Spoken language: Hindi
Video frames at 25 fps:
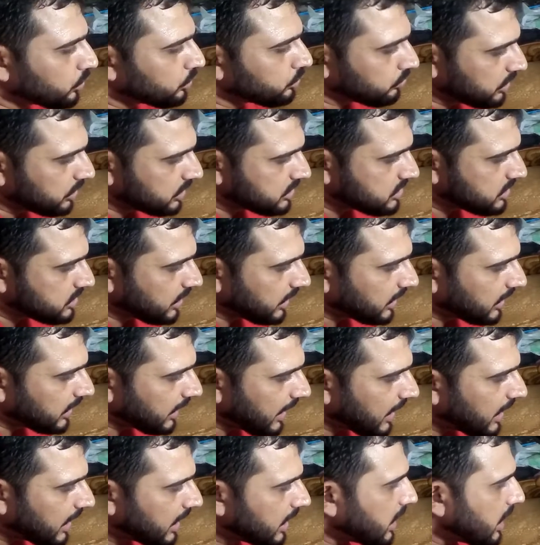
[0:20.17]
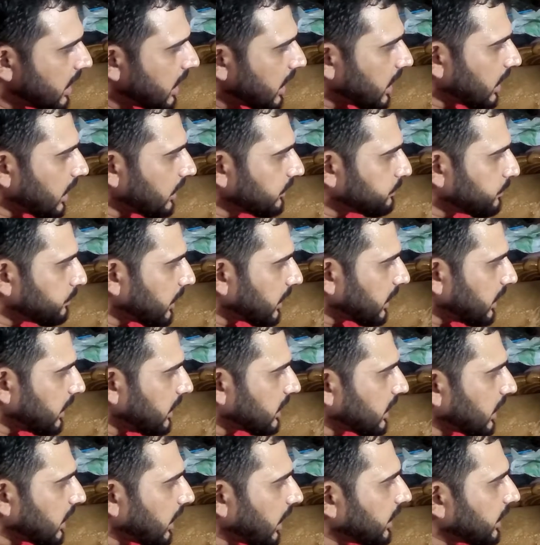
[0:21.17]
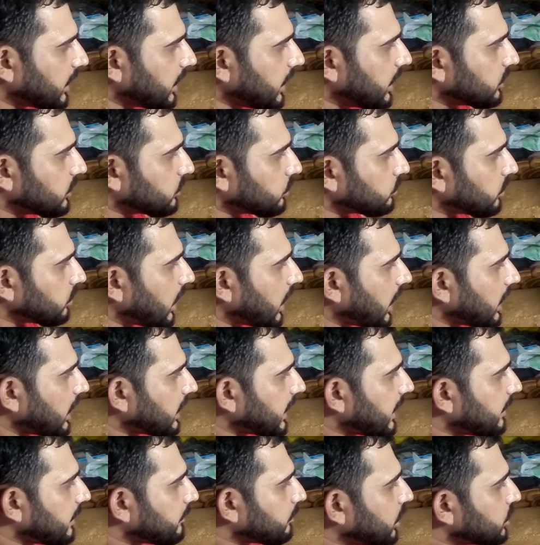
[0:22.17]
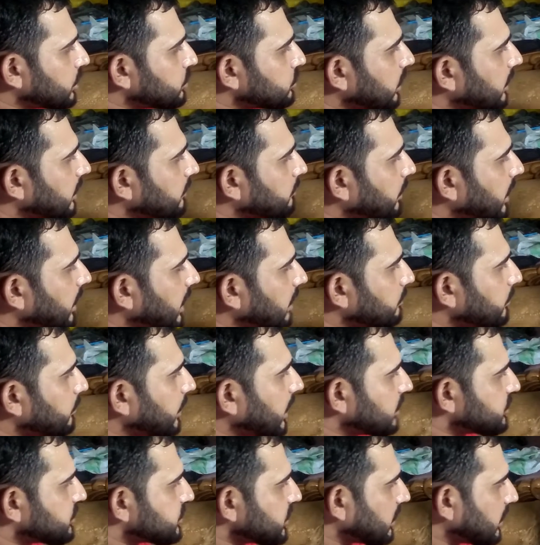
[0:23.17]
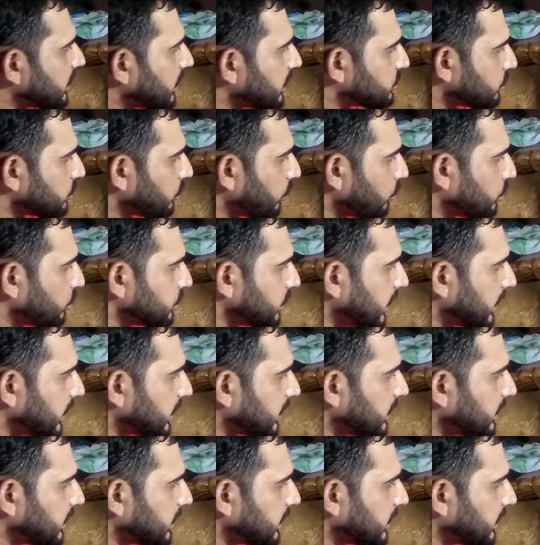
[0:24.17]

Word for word: स्विच ठीक है अगर इस पर क्लिक करेंगे तो सारे कैमरे जो है ना बारी बारी चलना शुरू हो जाएंगे